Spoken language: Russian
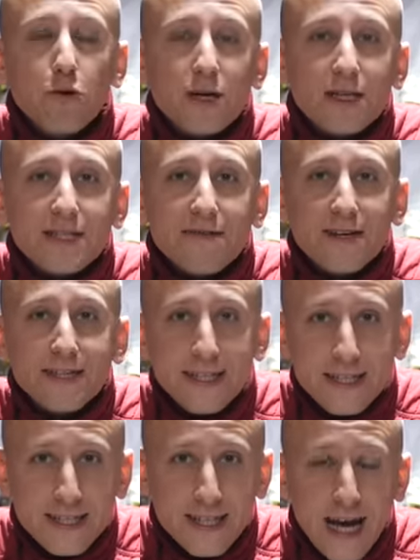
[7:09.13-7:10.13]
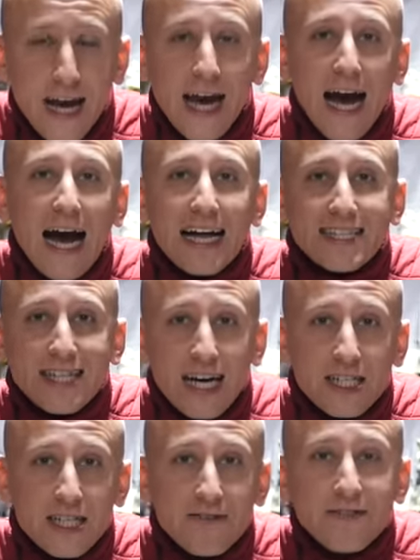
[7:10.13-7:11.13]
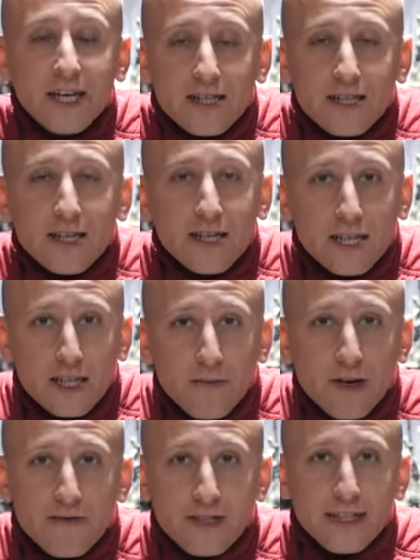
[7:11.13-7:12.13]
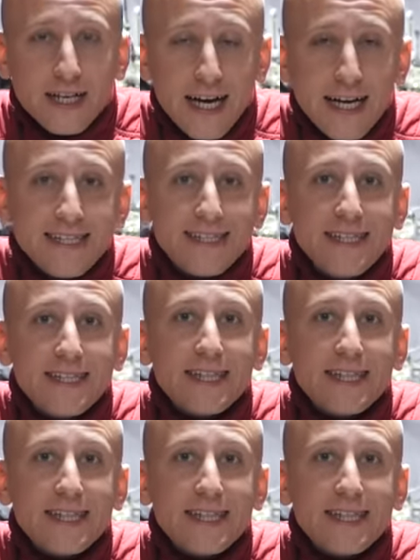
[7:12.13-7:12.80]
плохо заводиться, а также в некоторых режимах возникает